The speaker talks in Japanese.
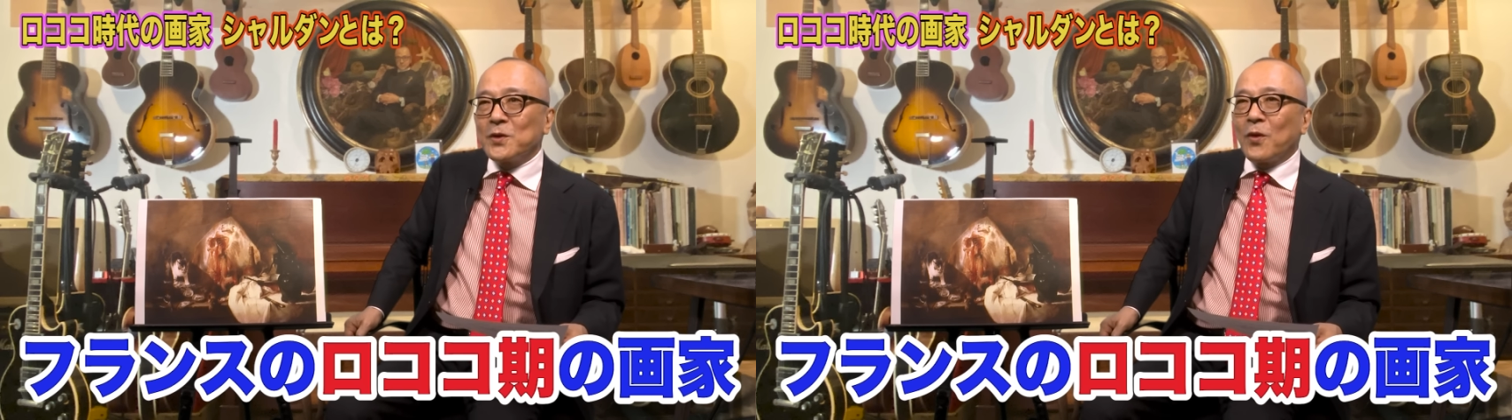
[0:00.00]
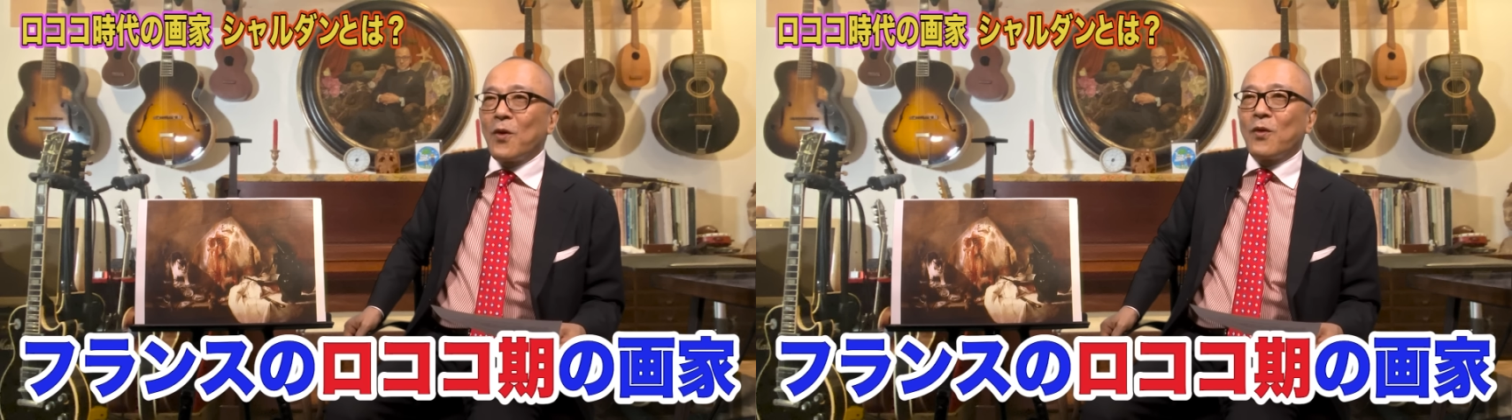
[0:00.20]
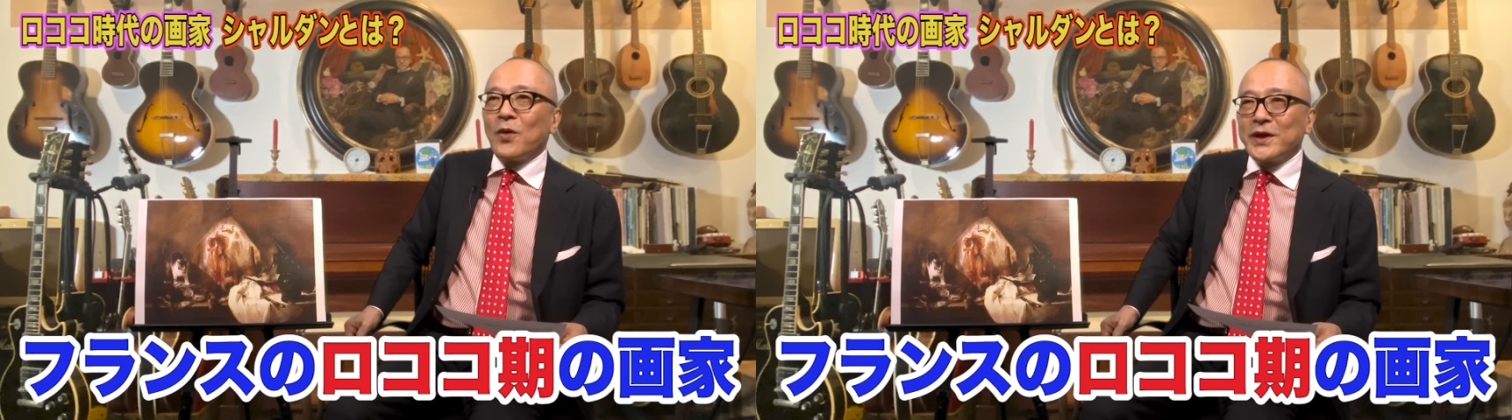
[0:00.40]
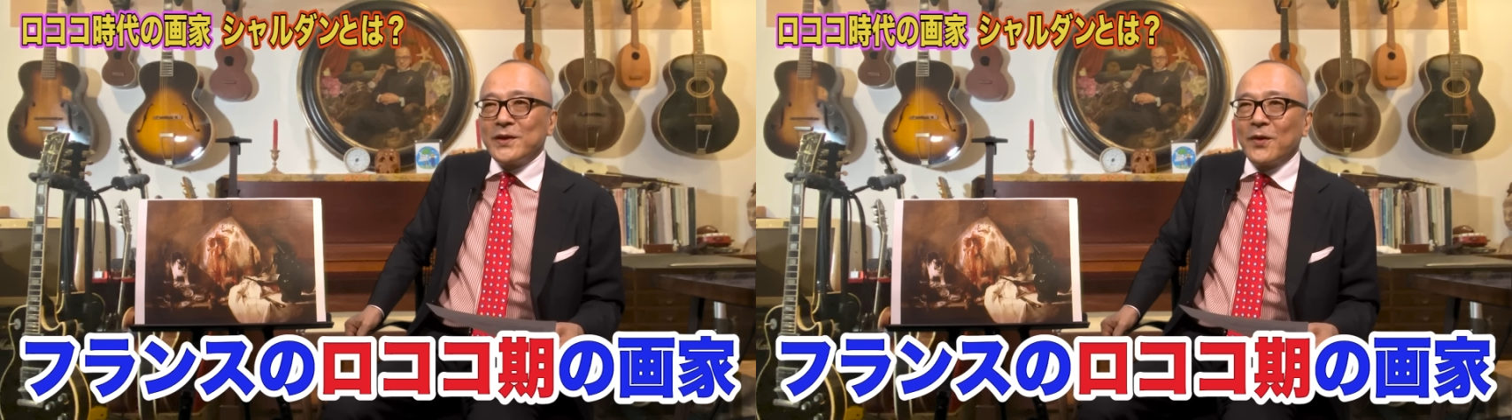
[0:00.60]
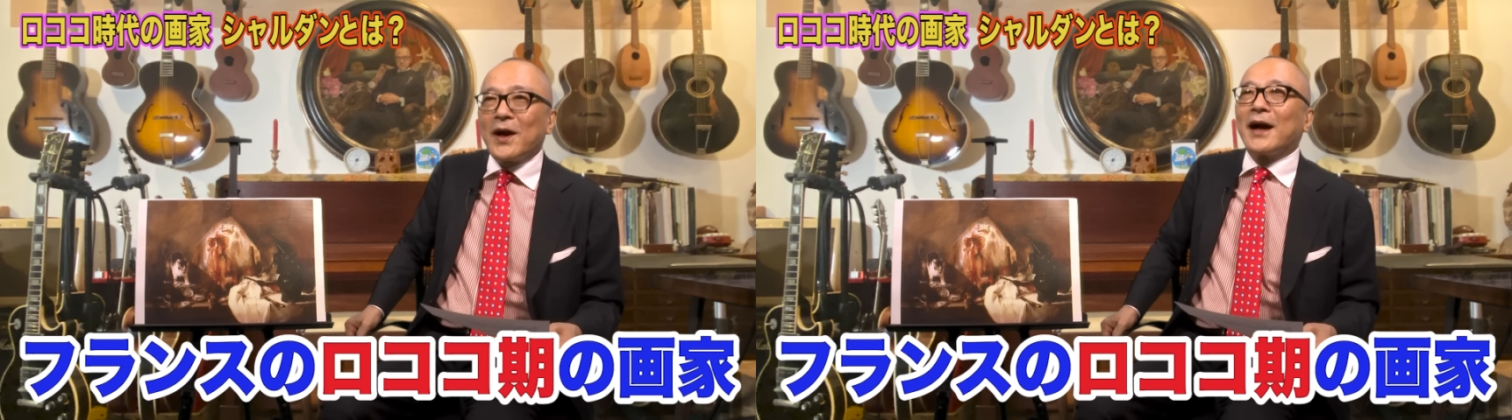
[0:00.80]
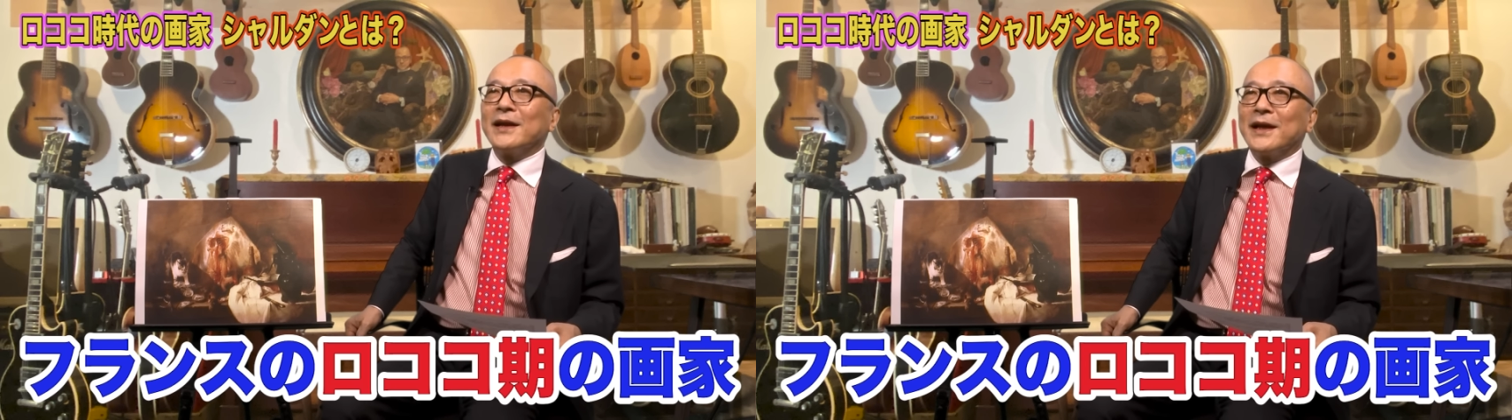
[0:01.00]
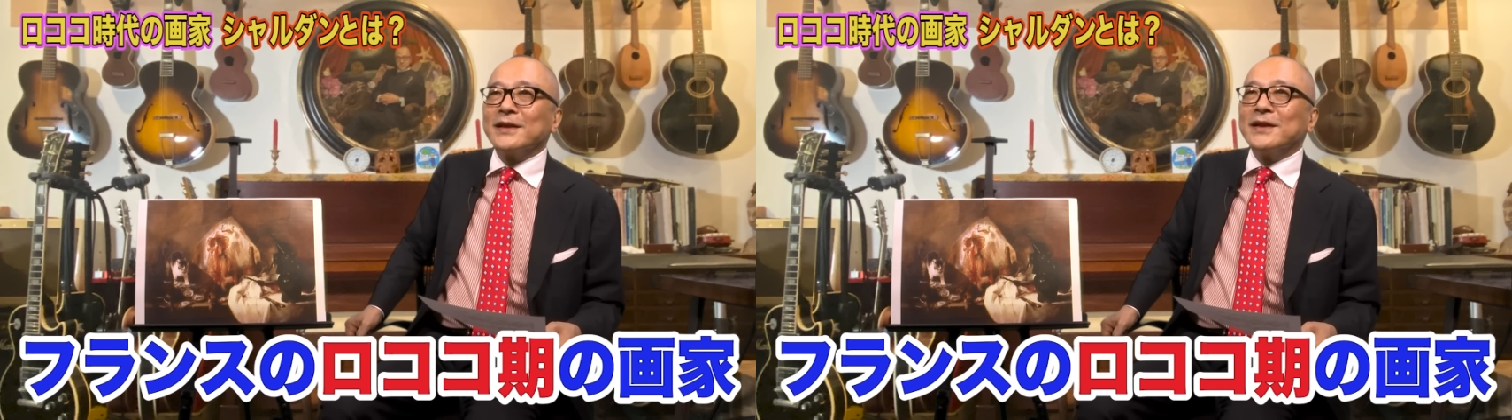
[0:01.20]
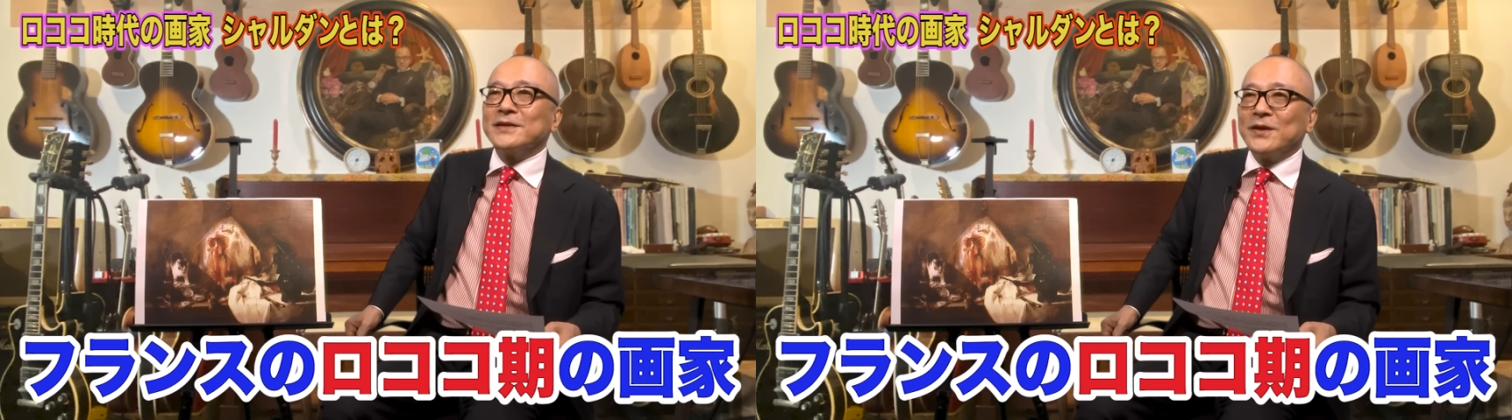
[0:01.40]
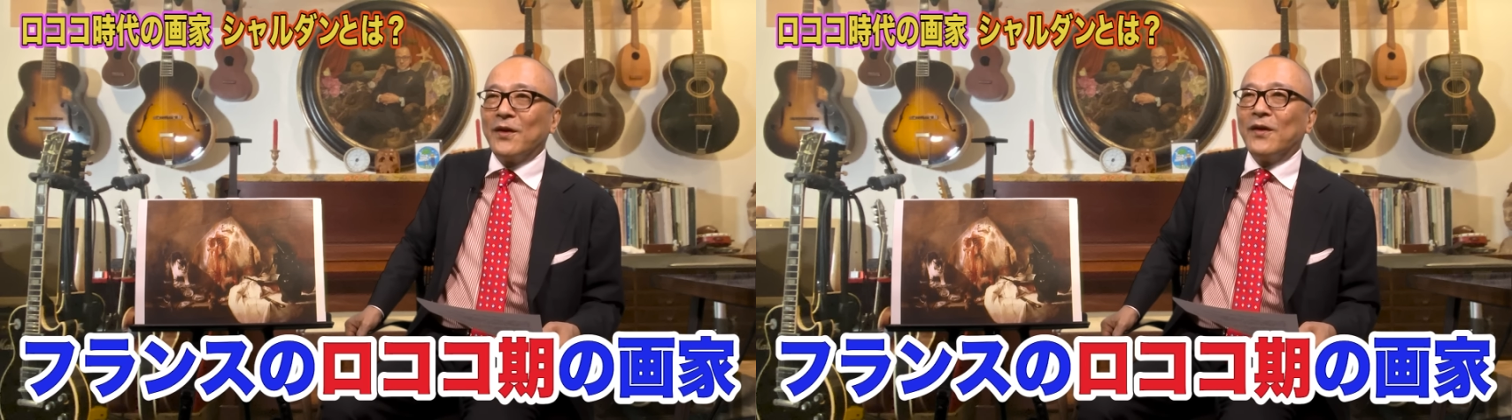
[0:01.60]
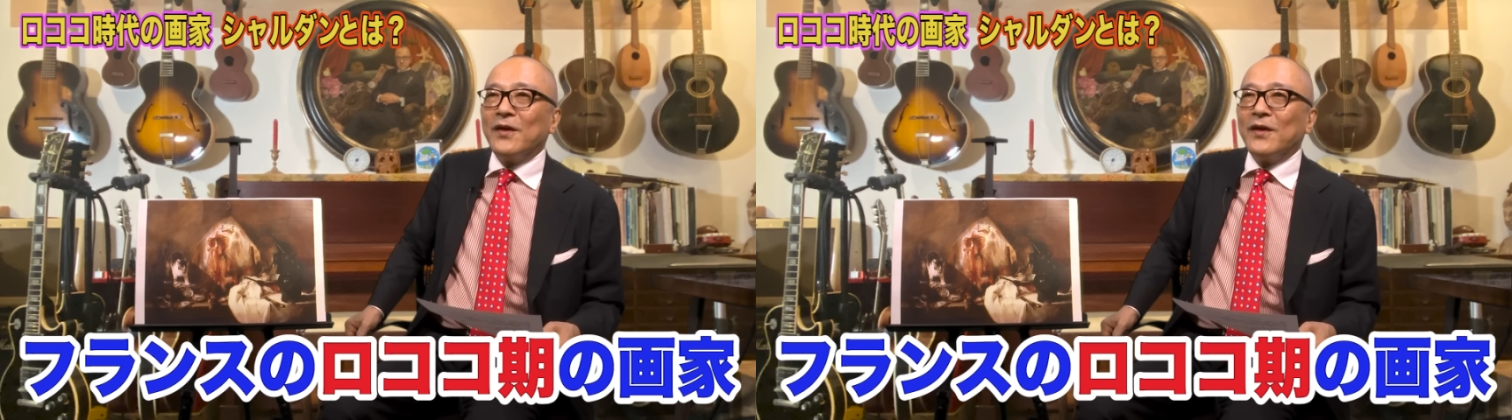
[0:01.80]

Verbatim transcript: ロココ期の画家なんですよ。